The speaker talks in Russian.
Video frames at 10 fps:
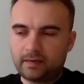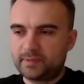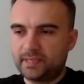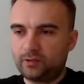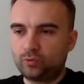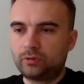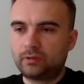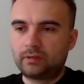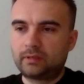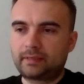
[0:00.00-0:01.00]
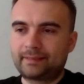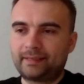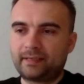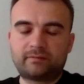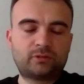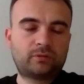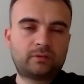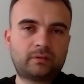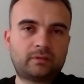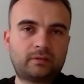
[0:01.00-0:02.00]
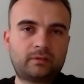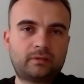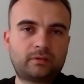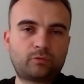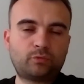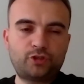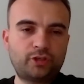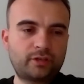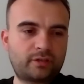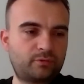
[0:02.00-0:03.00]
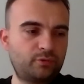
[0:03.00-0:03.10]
Рамзану э, Кадырову. Кучненько,